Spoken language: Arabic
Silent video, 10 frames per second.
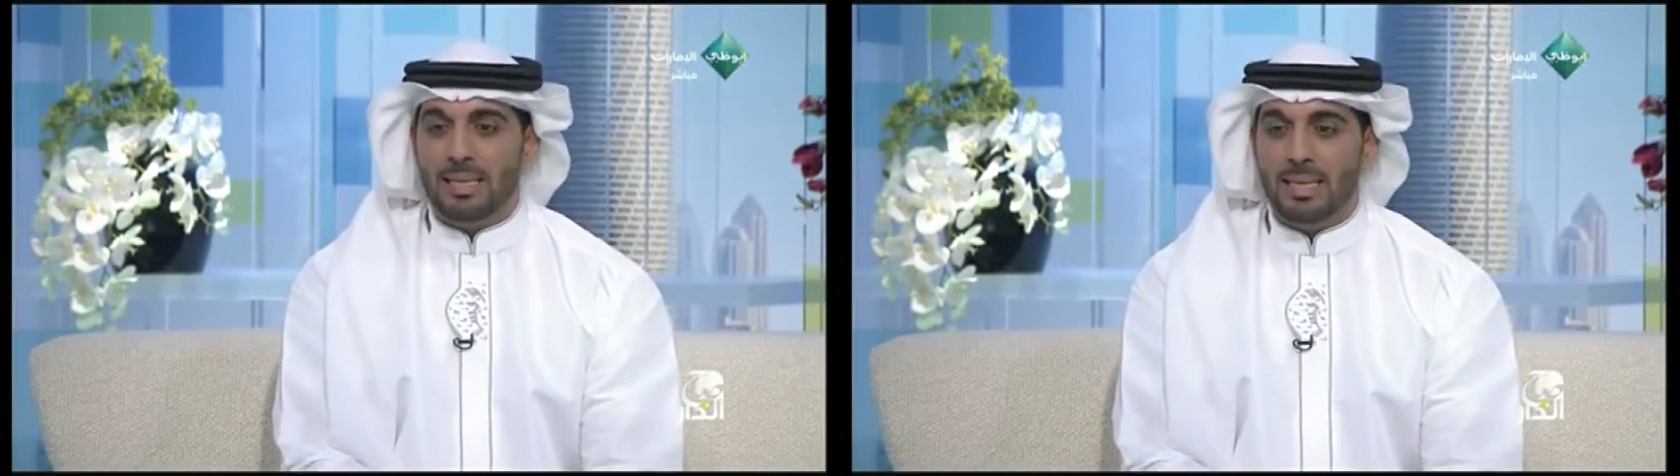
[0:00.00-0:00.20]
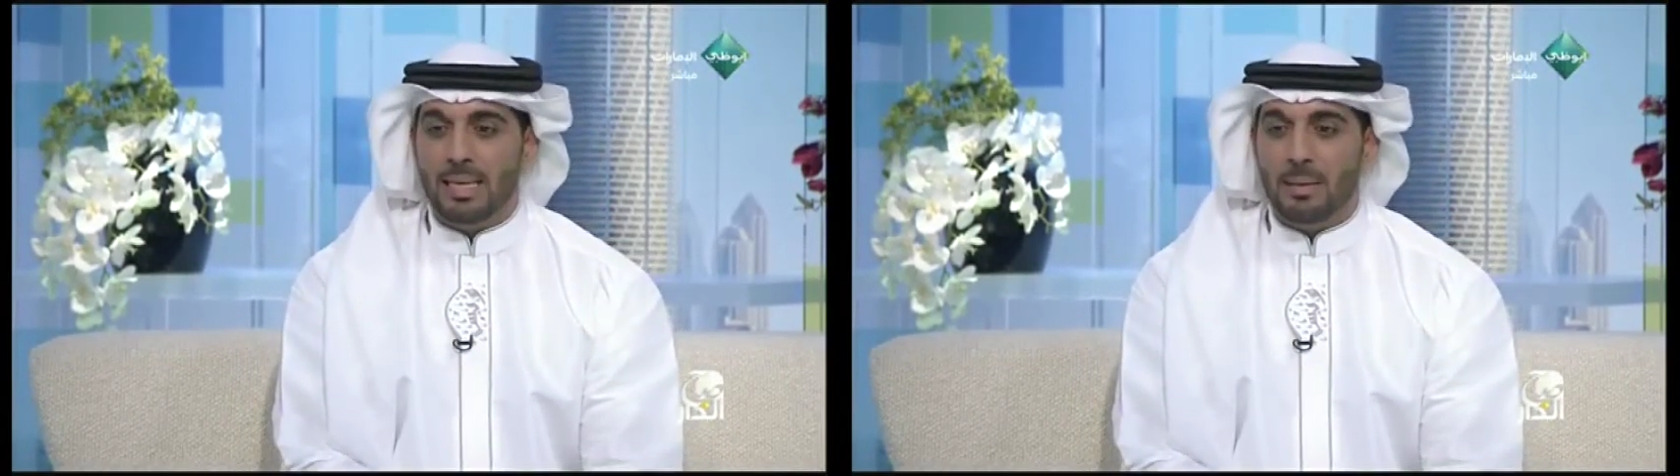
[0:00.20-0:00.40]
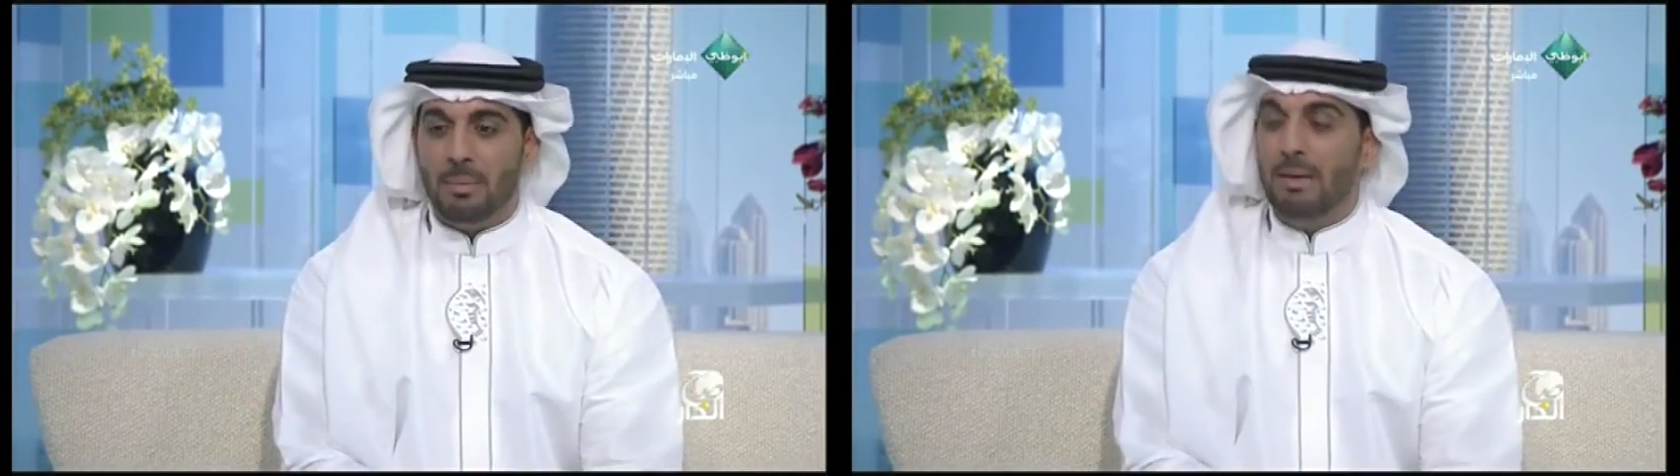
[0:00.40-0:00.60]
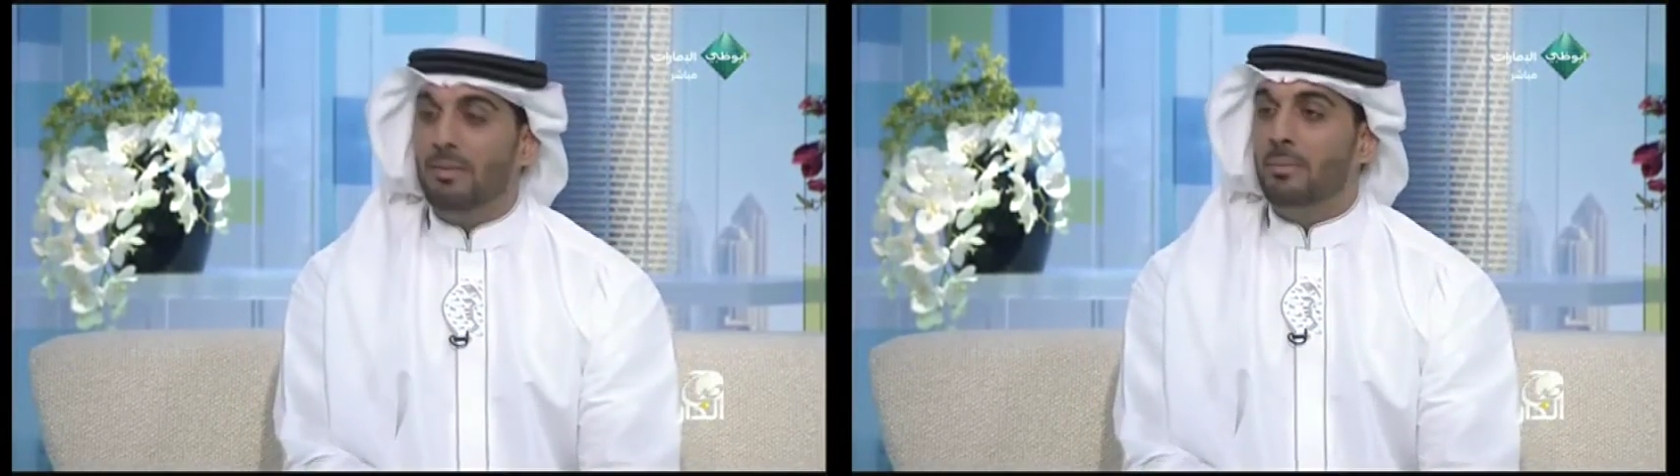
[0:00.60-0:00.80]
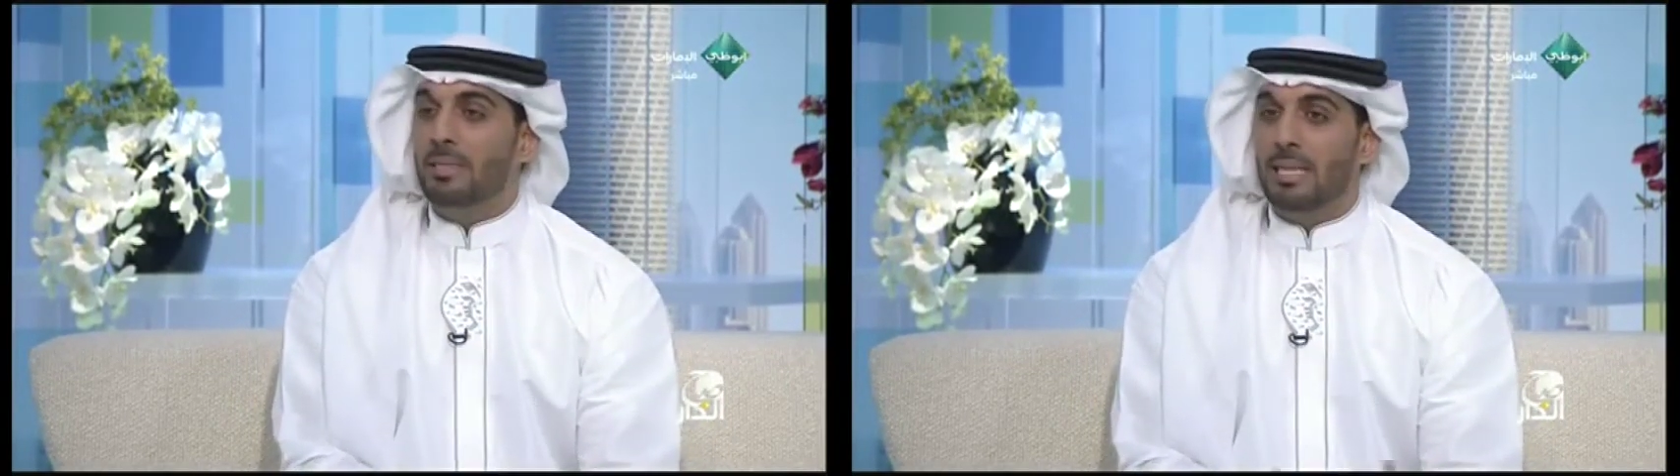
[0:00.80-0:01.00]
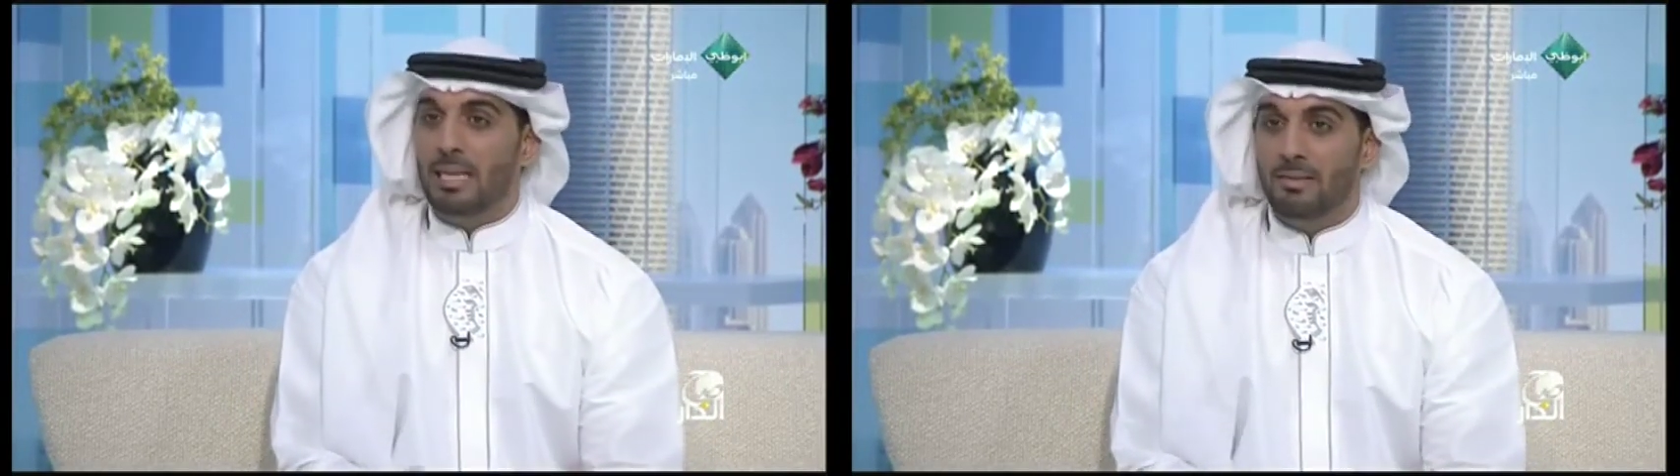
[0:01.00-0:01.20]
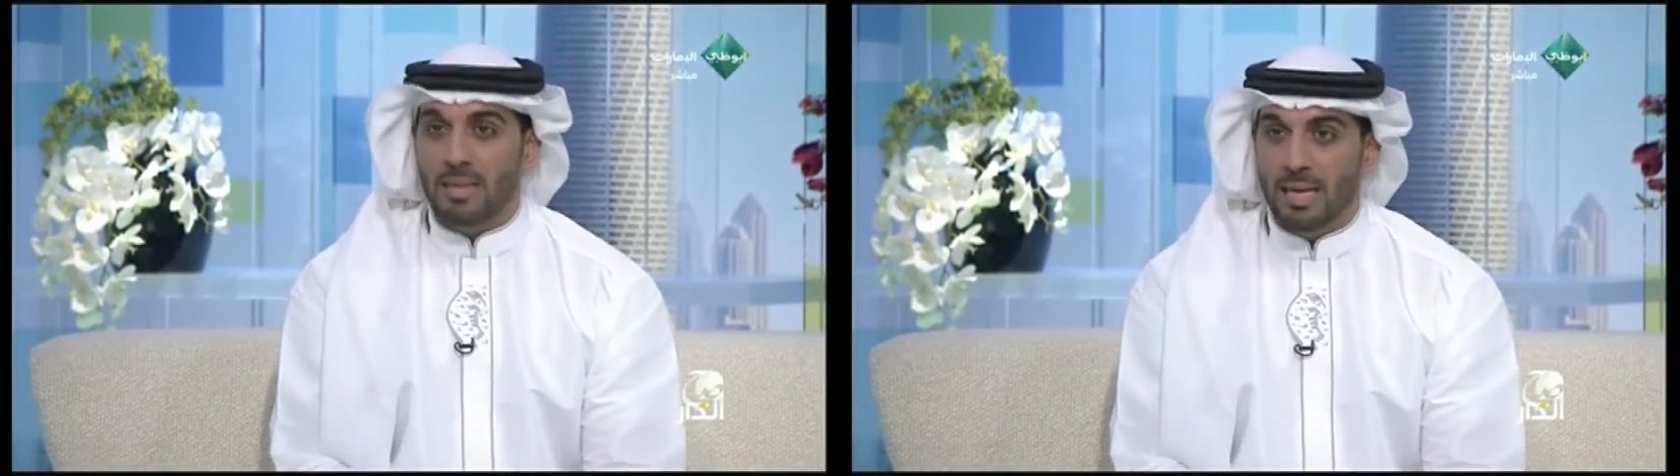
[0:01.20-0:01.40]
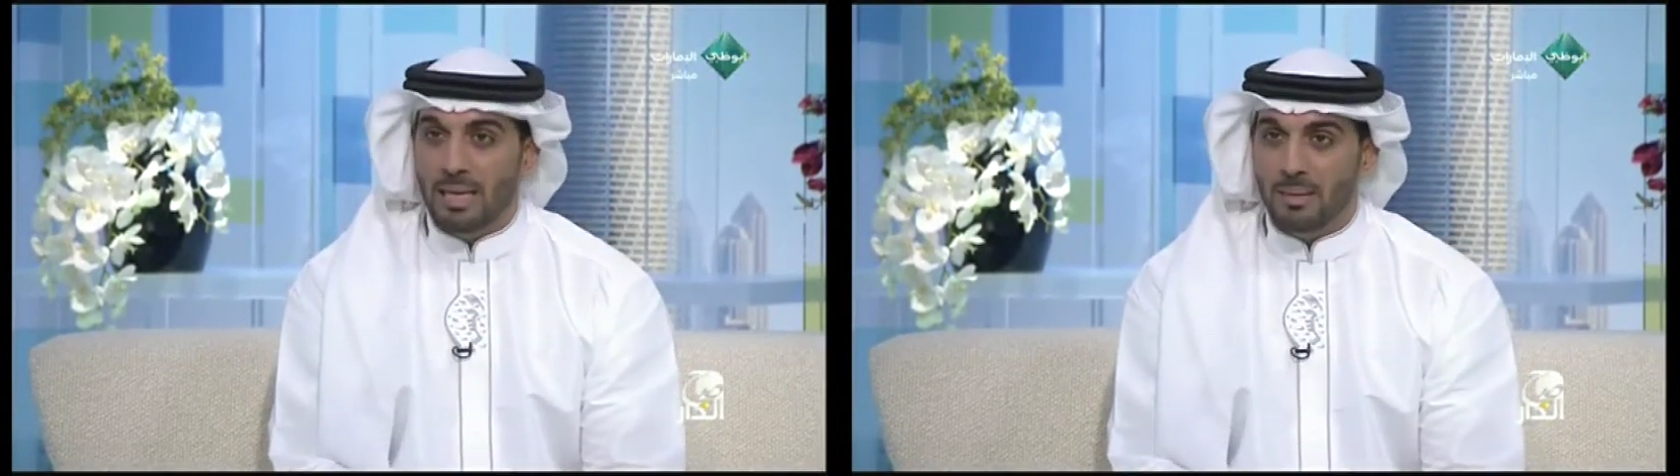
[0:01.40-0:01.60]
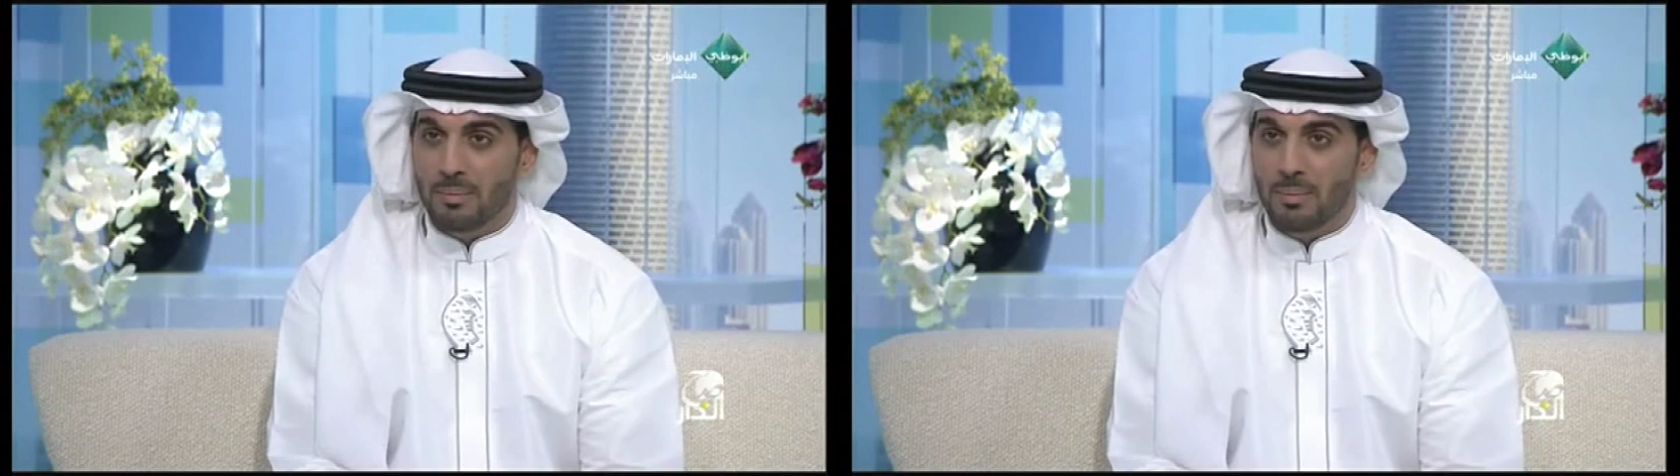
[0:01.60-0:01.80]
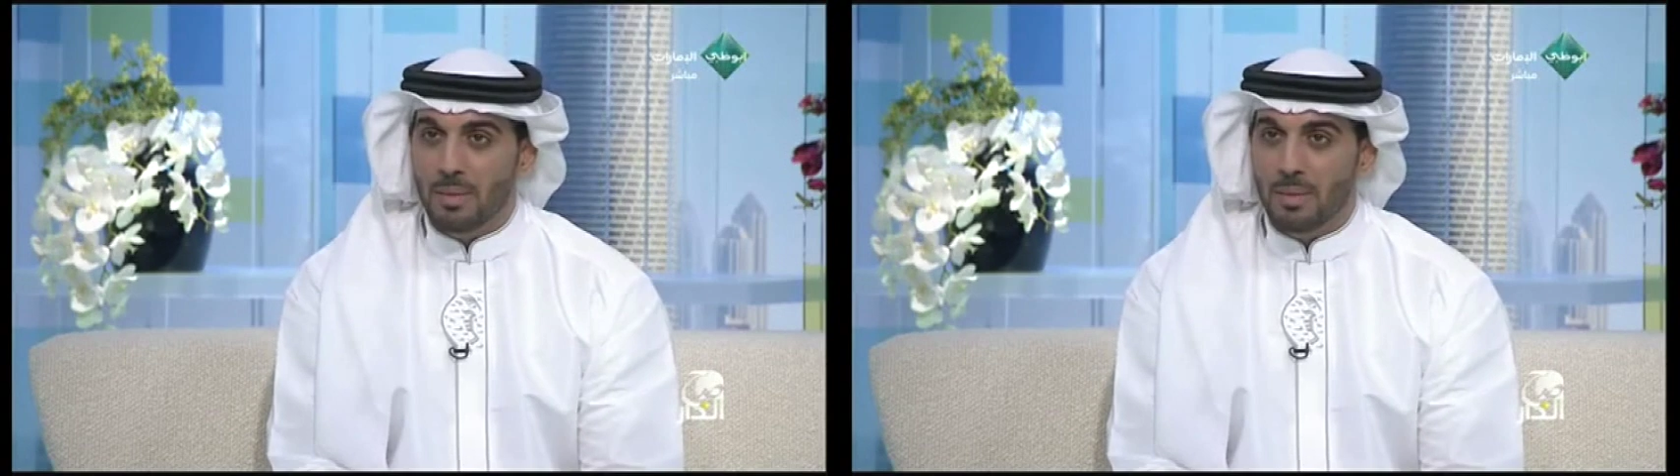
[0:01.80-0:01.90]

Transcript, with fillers: ان ما في مستحيل في العالم